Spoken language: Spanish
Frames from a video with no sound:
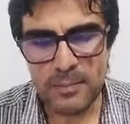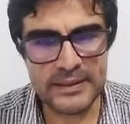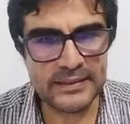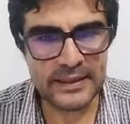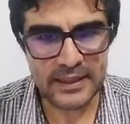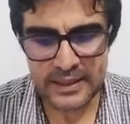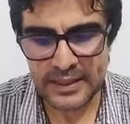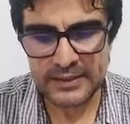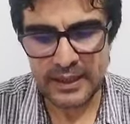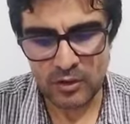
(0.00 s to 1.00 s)
Va a tratar de
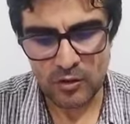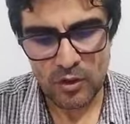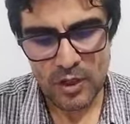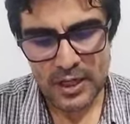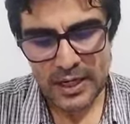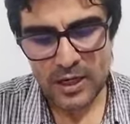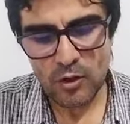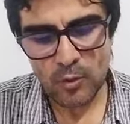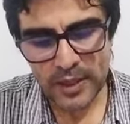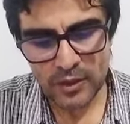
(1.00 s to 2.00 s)
dilatarlo el
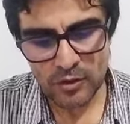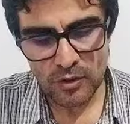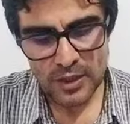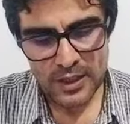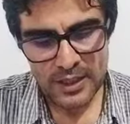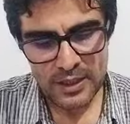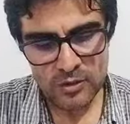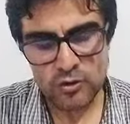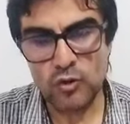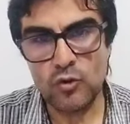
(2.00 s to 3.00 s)
gobierno. Eh,
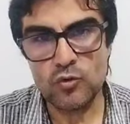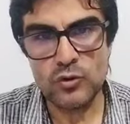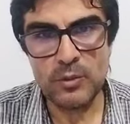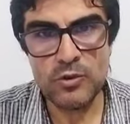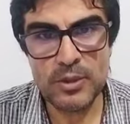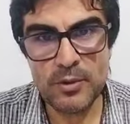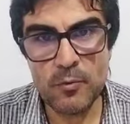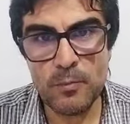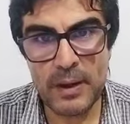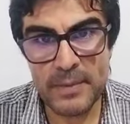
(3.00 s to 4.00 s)
nosotros consultamos si había
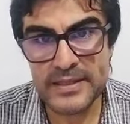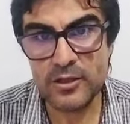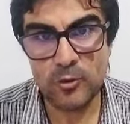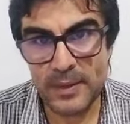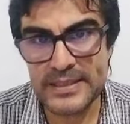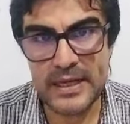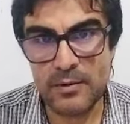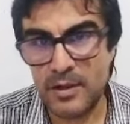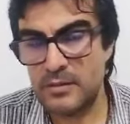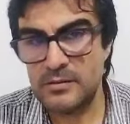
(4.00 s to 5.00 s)
un plan B, si esto
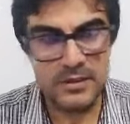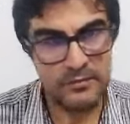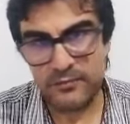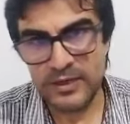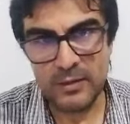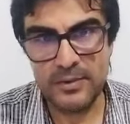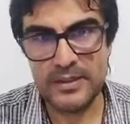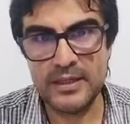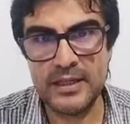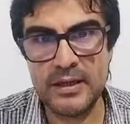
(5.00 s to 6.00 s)
pasaba, si
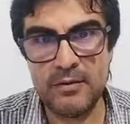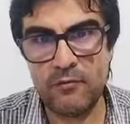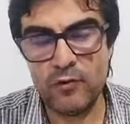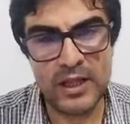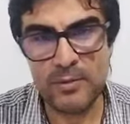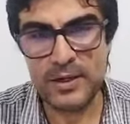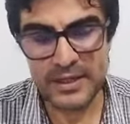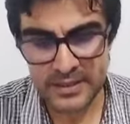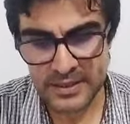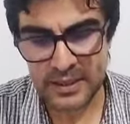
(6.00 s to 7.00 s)
finalmente quedaba fuera de
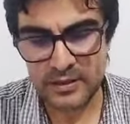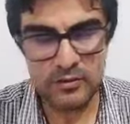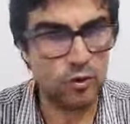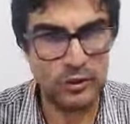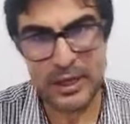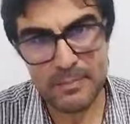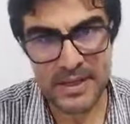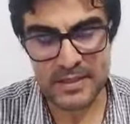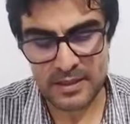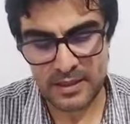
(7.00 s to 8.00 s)
vigencia
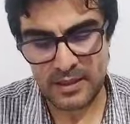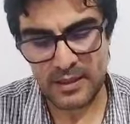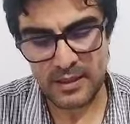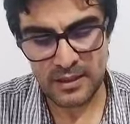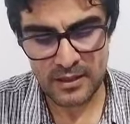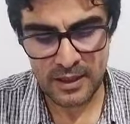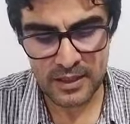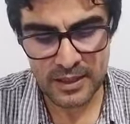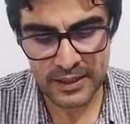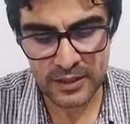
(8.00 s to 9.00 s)
totalmente el,
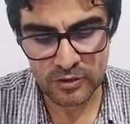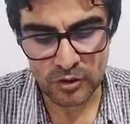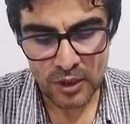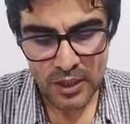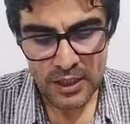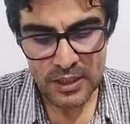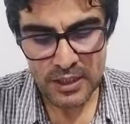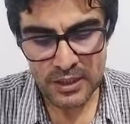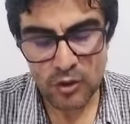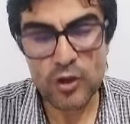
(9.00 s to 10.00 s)
el decreto,
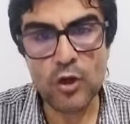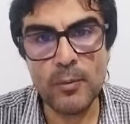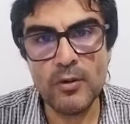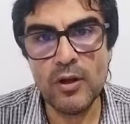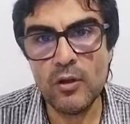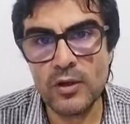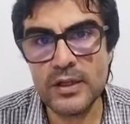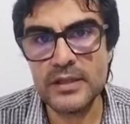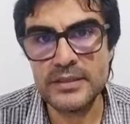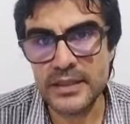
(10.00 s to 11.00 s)
y nos dijo Manuel
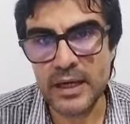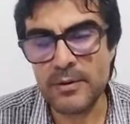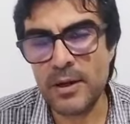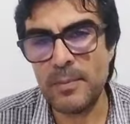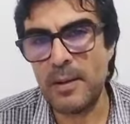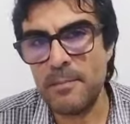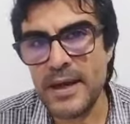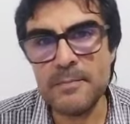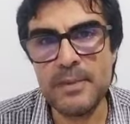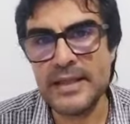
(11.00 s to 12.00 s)
Adorni que sí, que había plan B
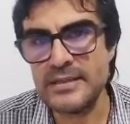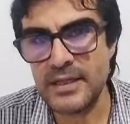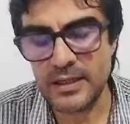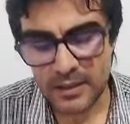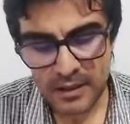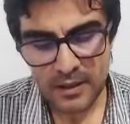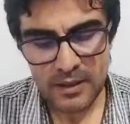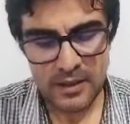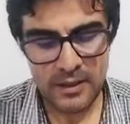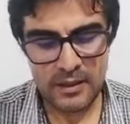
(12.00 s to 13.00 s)
y plan C
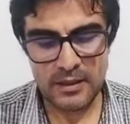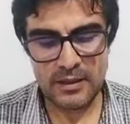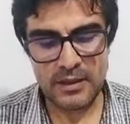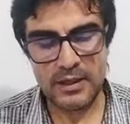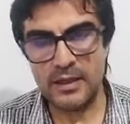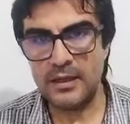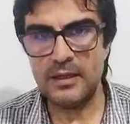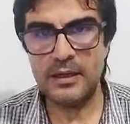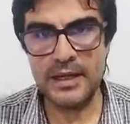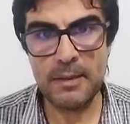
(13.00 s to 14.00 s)
eh,
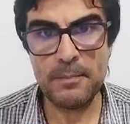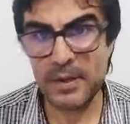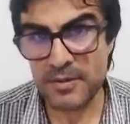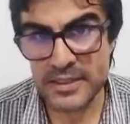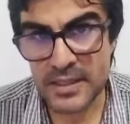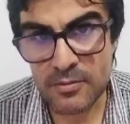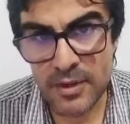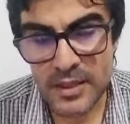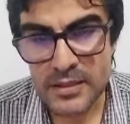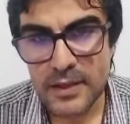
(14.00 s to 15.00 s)
que eran
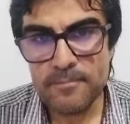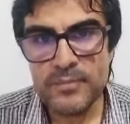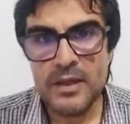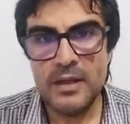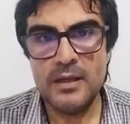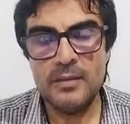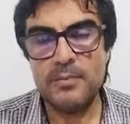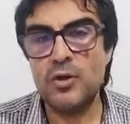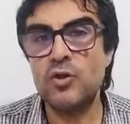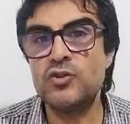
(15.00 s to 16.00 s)
previsibles, eh,
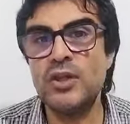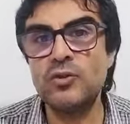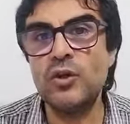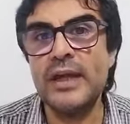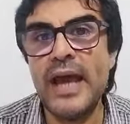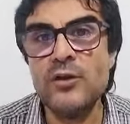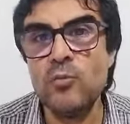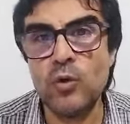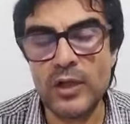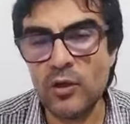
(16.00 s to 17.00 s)
pero lo cierto es que hay
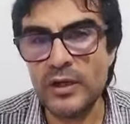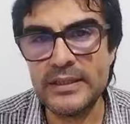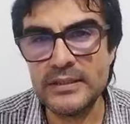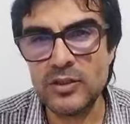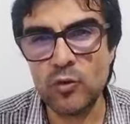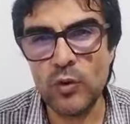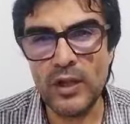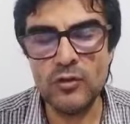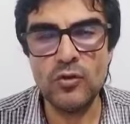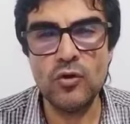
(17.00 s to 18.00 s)
un borrador que está
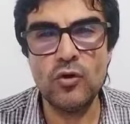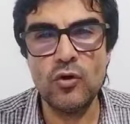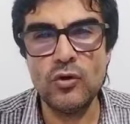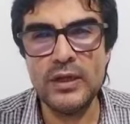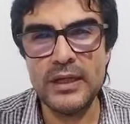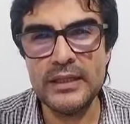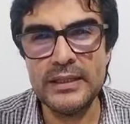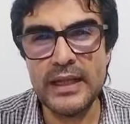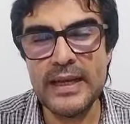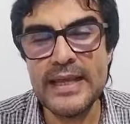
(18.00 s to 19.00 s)
circulando con
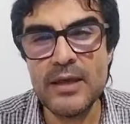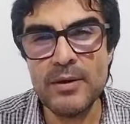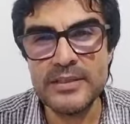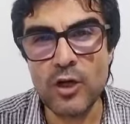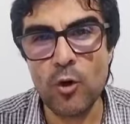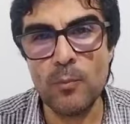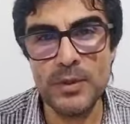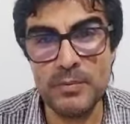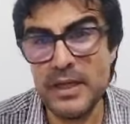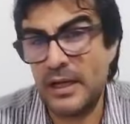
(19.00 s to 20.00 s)
esta ley de bases
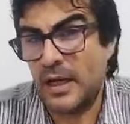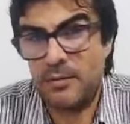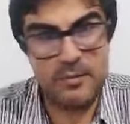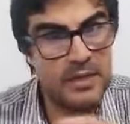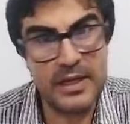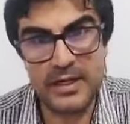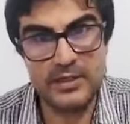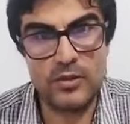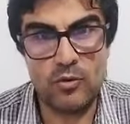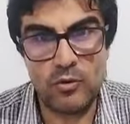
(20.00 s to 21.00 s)
comprimidas que Javier Milei
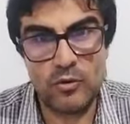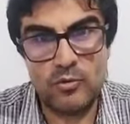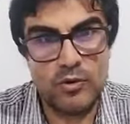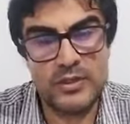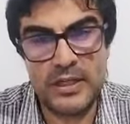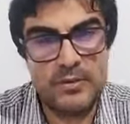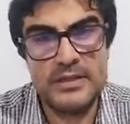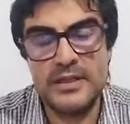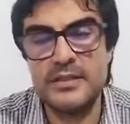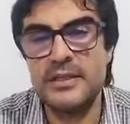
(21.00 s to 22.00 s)
retiró cuando vio que se la
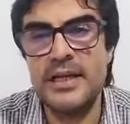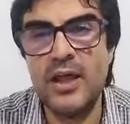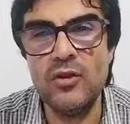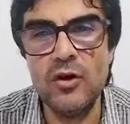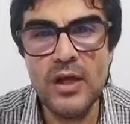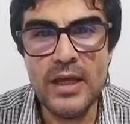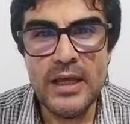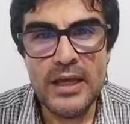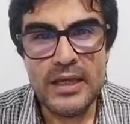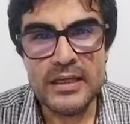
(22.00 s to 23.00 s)
habían cercenado
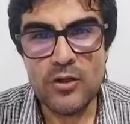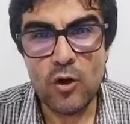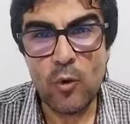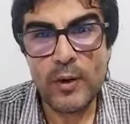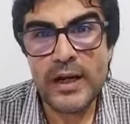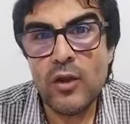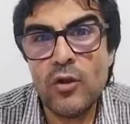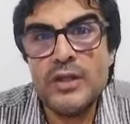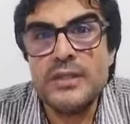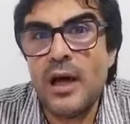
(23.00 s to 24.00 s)
y los
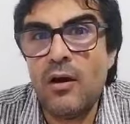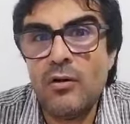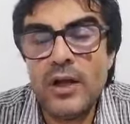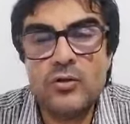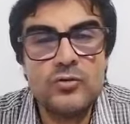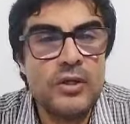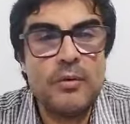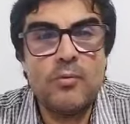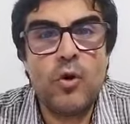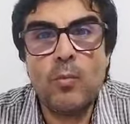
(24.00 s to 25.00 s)
gobernadores ahora no
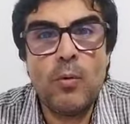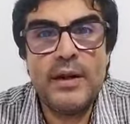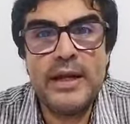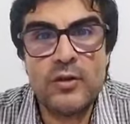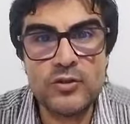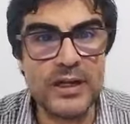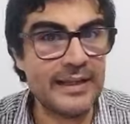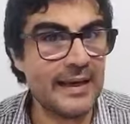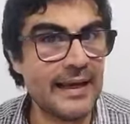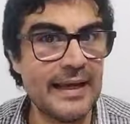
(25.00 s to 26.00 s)
sabemos cómo van a negociar
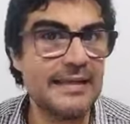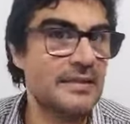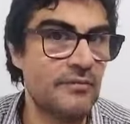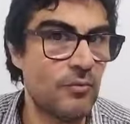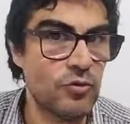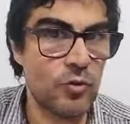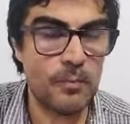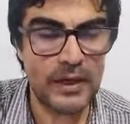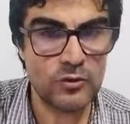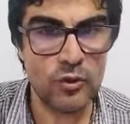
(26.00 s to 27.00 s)
de cara a este famoso
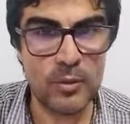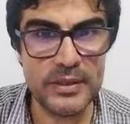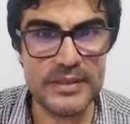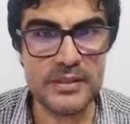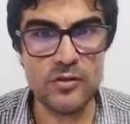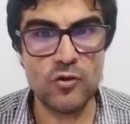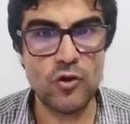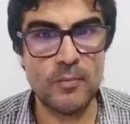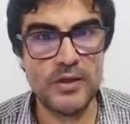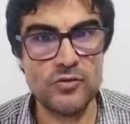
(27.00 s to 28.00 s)
pacto del 25
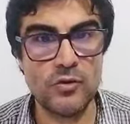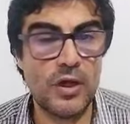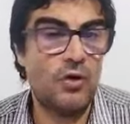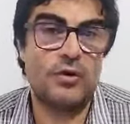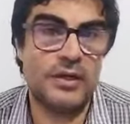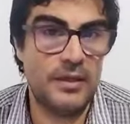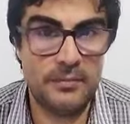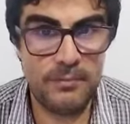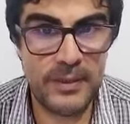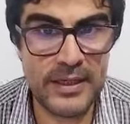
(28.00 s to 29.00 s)
de mayo que
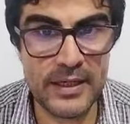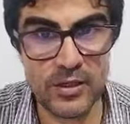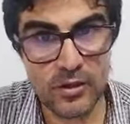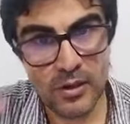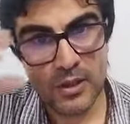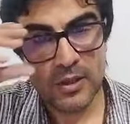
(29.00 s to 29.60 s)
corre peligro